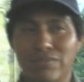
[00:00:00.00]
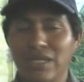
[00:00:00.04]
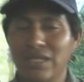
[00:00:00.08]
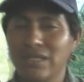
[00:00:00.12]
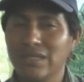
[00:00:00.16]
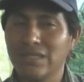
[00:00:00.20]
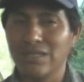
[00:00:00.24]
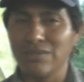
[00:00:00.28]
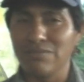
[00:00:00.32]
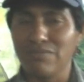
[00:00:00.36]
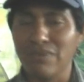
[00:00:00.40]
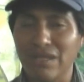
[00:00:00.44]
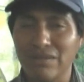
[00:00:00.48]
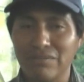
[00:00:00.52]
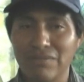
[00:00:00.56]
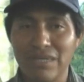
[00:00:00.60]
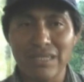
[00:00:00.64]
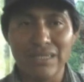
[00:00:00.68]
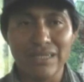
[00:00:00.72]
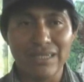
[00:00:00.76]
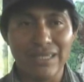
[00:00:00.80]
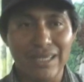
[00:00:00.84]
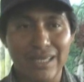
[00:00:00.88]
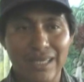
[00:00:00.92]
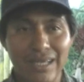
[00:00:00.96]

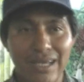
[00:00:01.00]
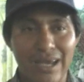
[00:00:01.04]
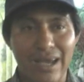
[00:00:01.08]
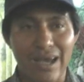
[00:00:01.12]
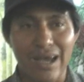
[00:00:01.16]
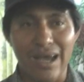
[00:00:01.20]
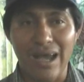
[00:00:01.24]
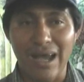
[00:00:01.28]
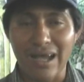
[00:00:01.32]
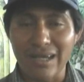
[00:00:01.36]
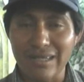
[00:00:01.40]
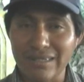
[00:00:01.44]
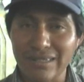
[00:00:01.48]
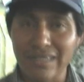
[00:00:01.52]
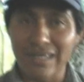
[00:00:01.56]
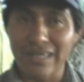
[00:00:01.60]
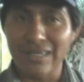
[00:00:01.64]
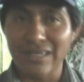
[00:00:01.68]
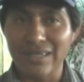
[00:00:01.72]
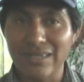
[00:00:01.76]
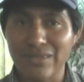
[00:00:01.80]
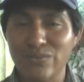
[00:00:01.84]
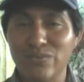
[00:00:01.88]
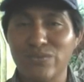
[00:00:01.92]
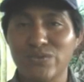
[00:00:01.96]
Principalmente acta
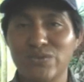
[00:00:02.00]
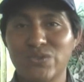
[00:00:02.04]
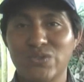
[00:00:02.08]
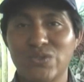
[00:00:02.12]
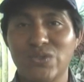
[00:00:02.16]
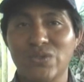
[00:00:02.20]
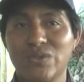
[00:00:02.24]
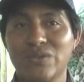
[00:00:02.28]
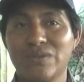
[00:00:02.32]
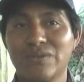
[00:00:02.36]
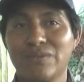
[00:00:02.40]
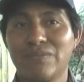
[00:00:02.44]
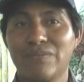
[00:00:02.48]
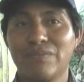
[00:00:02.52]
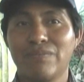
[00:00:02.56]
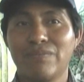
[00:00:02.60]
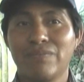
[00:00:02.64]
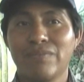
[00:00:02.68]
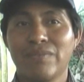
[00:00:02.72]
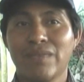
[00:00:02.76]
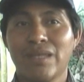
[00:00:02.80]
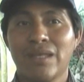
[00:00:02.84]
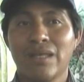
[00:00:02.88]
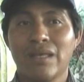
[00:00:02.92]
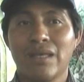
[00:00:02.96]
de difunción,
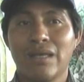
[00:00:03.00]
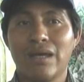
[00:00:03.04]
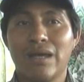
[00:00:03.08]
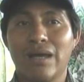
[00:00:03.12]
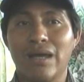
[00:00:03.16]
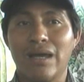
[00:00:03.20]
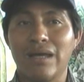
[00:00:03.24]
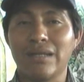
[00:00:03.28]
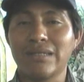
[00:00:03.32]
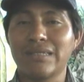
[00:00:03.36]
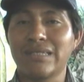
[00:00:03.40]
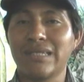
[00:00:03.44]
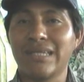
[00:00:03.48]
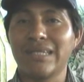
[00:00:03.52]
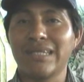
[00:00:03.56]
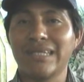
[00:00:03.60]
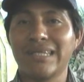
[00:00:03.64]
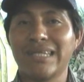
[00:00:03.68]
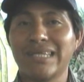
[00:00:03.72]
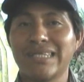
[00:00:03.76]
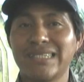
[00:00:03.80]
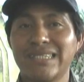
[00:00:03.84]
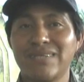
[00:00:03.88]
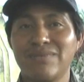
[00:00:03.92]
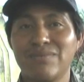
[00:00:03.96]
acta de
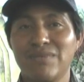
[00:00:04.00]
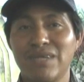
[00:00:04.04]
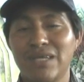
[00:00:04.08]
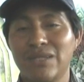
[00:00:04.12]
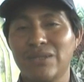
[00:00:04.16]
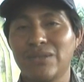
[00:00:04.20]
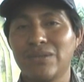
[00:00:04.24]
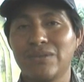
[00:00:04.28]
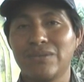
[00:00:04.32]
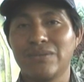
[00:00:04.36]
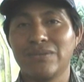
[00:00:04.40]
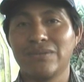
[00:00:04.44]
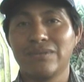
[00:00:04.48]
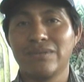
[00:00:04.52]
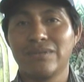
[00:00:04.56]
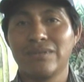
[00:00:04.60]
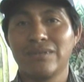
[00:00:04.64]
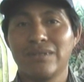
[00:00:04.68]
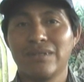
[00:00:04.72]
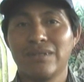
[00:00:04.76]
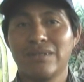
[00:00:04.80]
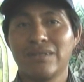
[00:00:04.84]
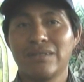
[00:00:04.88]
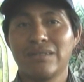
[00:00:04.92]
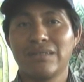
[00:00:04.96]
nacimiento.
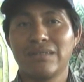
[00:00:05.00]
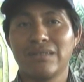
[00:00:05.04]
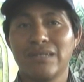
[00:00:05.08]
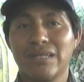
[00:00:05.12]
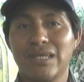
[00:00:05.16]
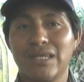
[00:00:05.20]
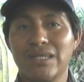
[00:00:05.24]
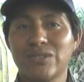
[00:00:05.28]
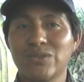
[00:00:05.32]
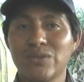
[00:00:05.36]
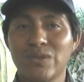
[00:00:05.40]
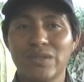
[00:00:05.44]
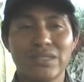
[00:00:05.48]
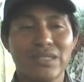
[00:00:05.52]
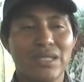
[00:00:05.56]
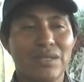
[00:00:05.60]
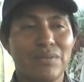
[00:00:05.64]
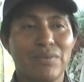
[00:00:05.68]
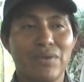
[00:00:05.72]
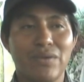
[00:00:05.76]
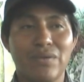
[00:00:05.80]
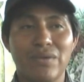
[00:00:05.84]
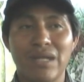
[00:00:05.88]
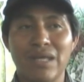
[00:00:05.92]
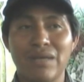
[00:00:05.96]
Eso es el
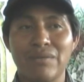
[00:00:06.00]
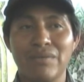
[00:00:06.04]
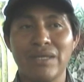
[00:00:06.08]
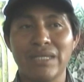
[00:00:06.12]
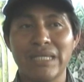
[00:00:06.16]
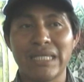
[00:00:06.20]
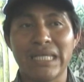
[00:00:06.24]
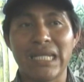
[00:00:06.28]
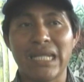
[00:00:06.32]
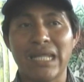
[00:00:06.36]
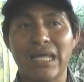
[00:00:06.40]
problema de